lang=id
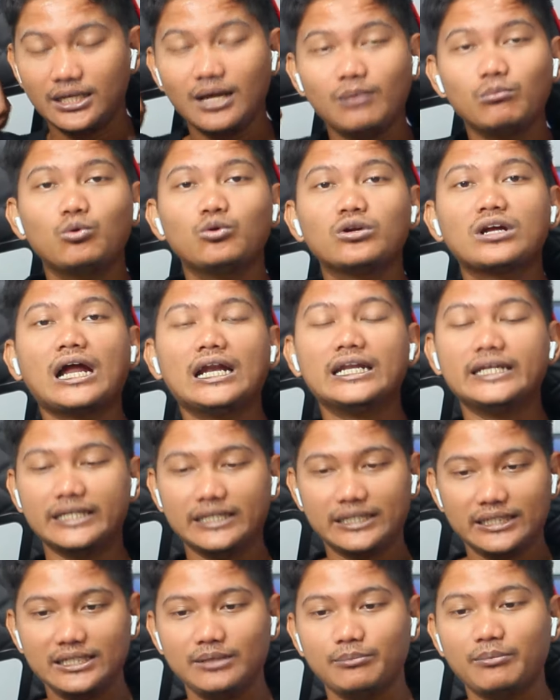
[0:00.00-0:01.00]
Namun
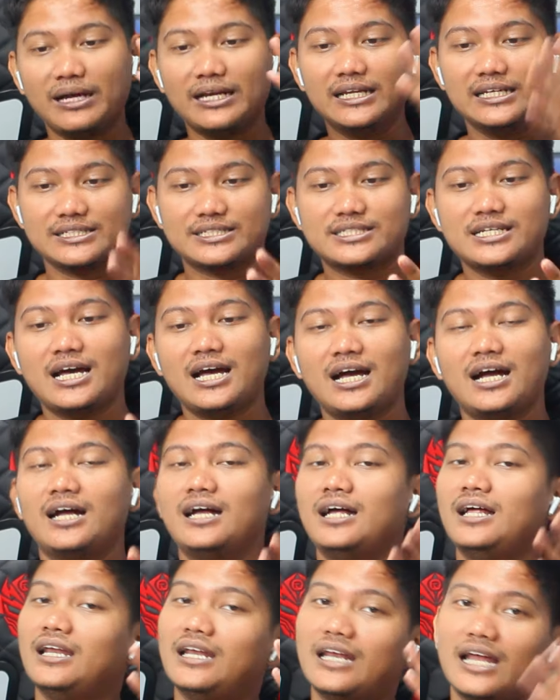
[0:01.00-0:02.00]
kali ini Malaysia